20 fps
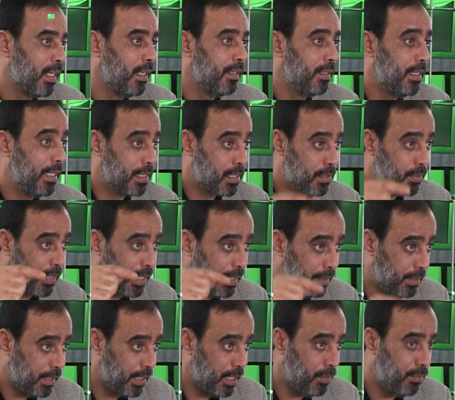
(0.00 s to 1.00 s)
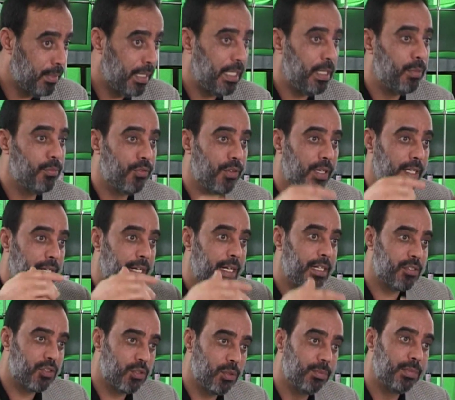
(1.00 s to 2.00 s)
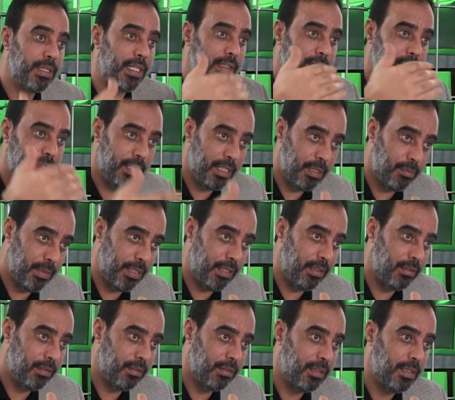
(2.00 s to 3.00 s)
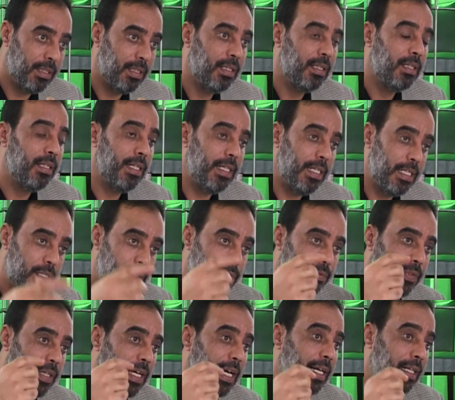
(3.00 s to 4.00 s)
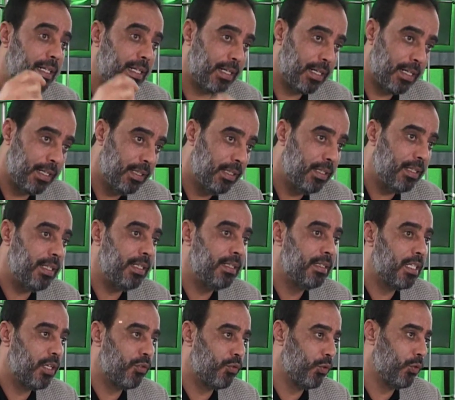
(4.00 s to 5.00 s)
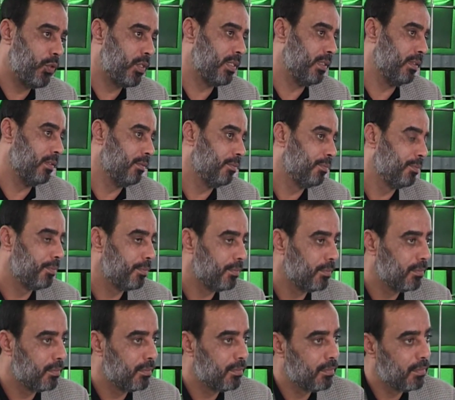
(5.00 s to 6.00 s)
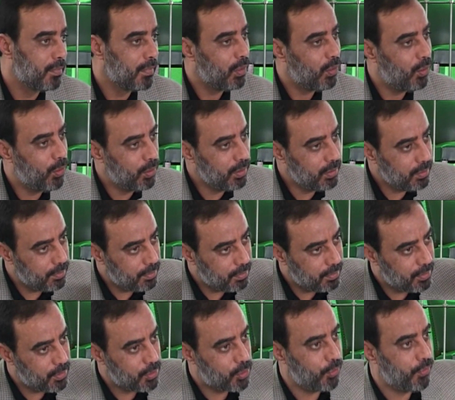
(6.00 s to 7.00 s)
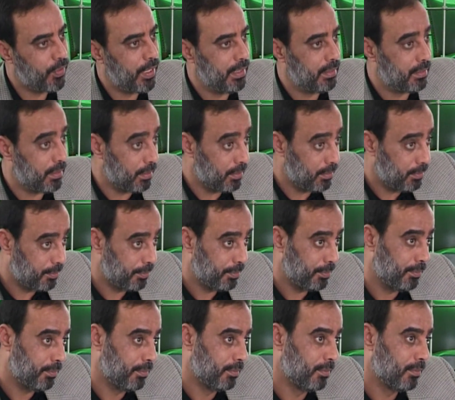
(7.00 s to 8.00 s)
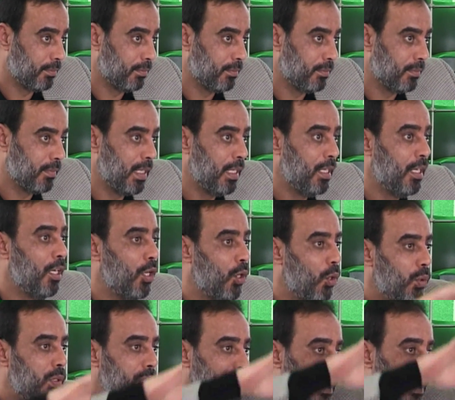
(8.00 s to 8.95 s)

Der zweite Himmel im Vergleich zum dritten Himmel ist wie ein Ring in der Wüste und so weiter. Und